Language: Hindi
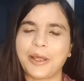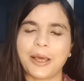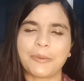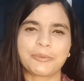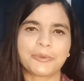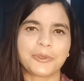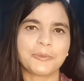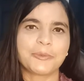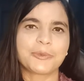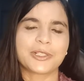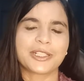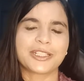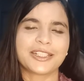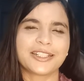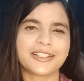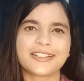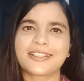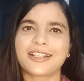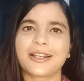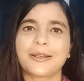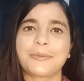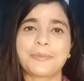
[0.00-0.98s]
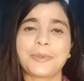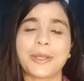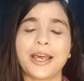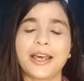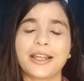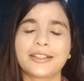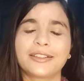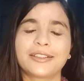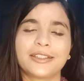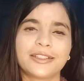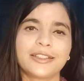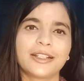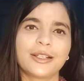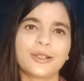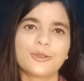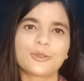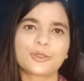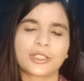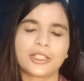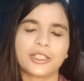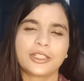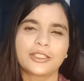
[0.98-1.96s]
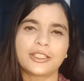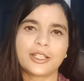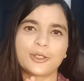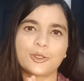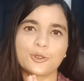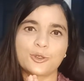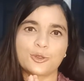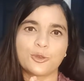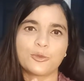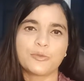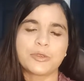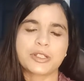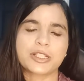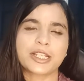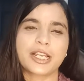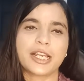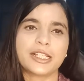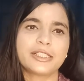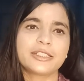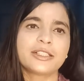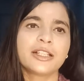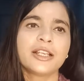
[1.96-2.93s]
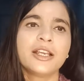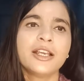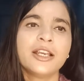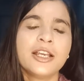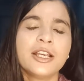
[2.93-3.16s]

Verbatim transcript: आप तो मुझे ढेर सारा प्यार दे रहे हो उसके लिए थैंक यू सो मच गाइज